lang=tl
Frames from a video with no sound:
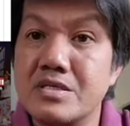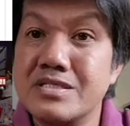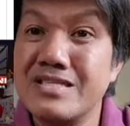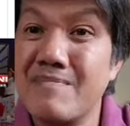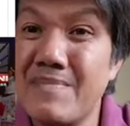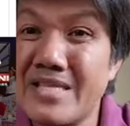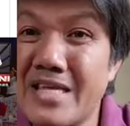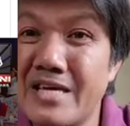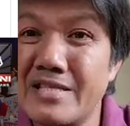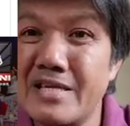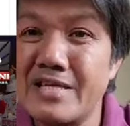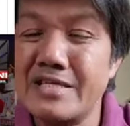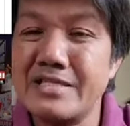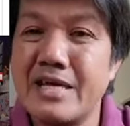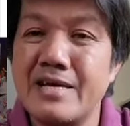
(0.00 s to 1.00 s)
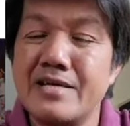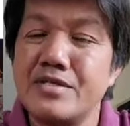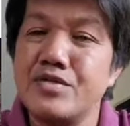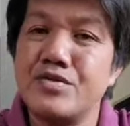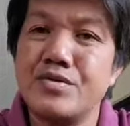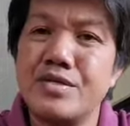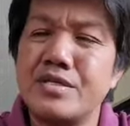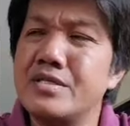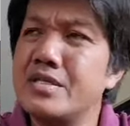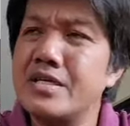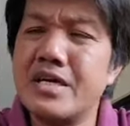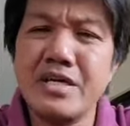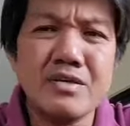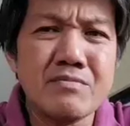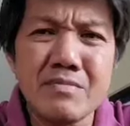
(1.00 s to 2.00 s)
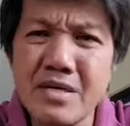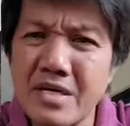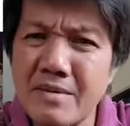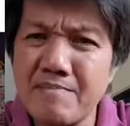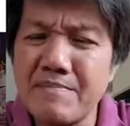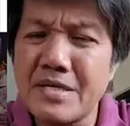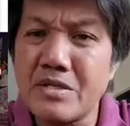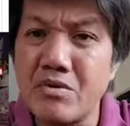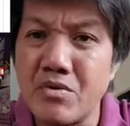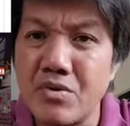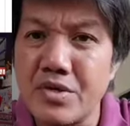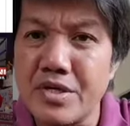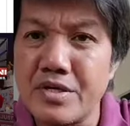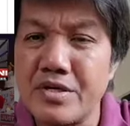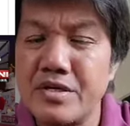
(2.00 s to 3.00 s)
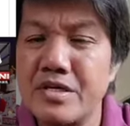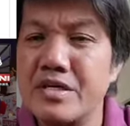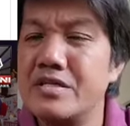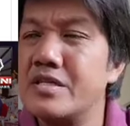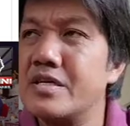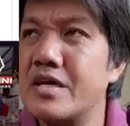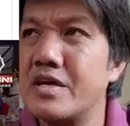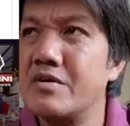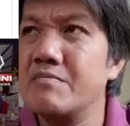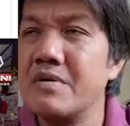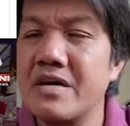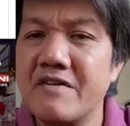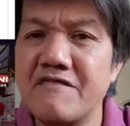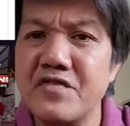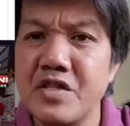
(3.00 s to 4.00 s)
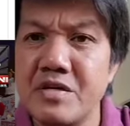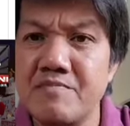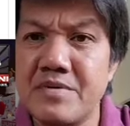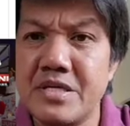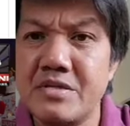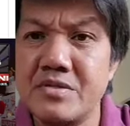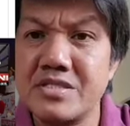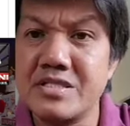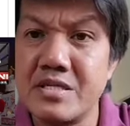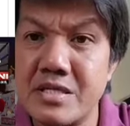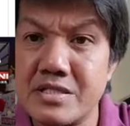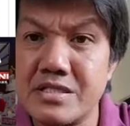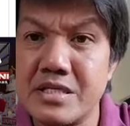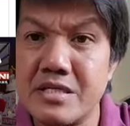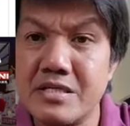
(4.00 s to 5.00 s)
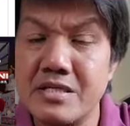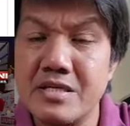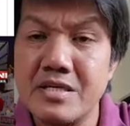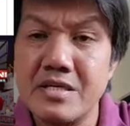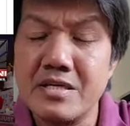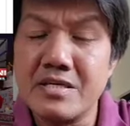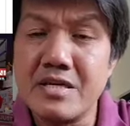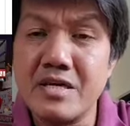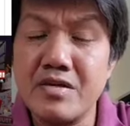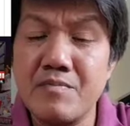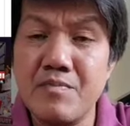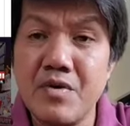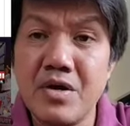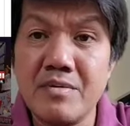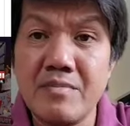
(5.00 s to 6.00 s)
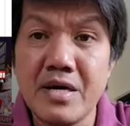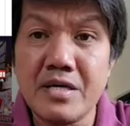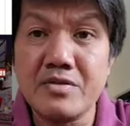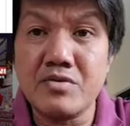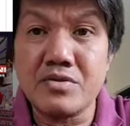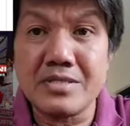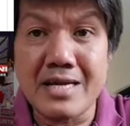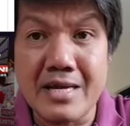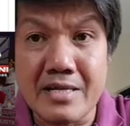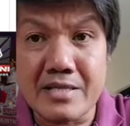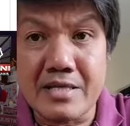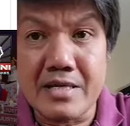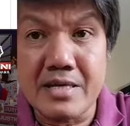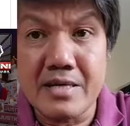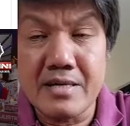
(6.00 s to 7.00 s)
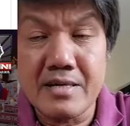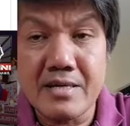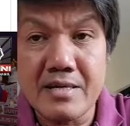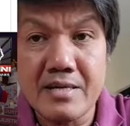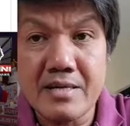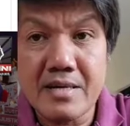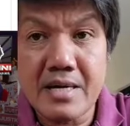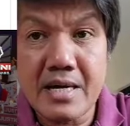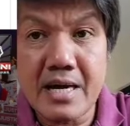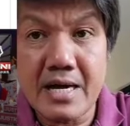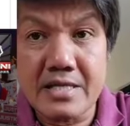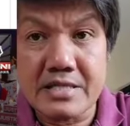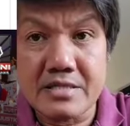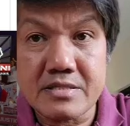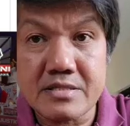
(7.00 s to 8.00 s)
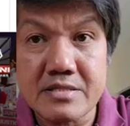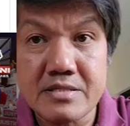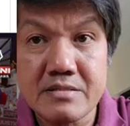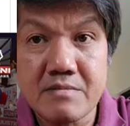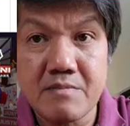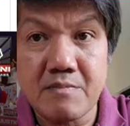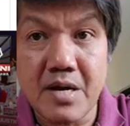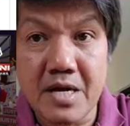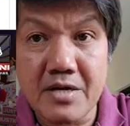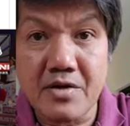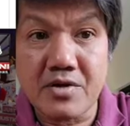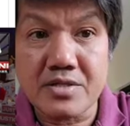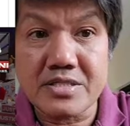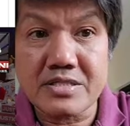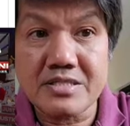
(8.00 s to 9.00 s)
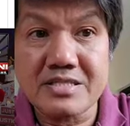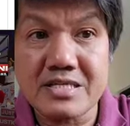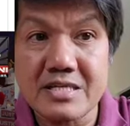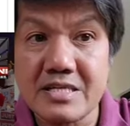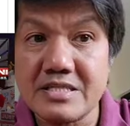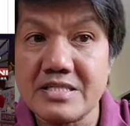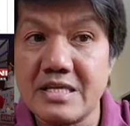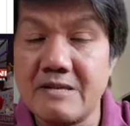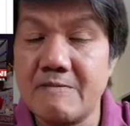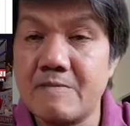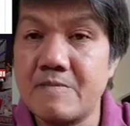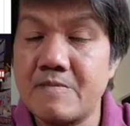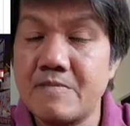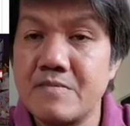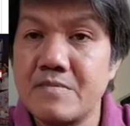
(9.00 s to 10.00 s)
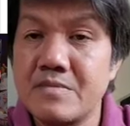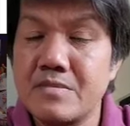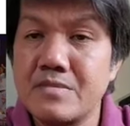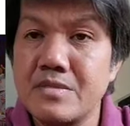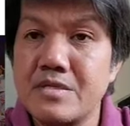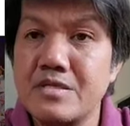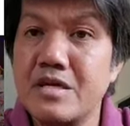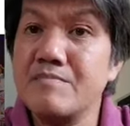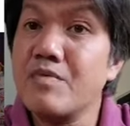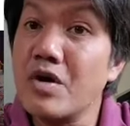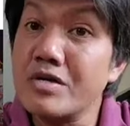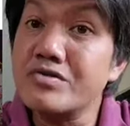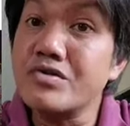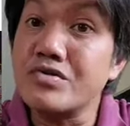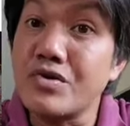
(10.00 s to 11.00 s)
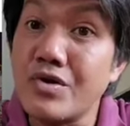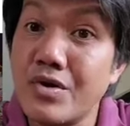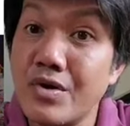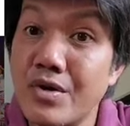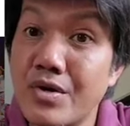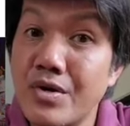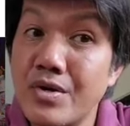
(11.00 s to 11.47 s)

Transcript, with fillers: sa pananalita niyo. Hindi kayo mga Pinoy, hindi kayo mga Filipino citizen. Kayo po ay mga Duterte at Marcos citizen. Yan po ang totoo.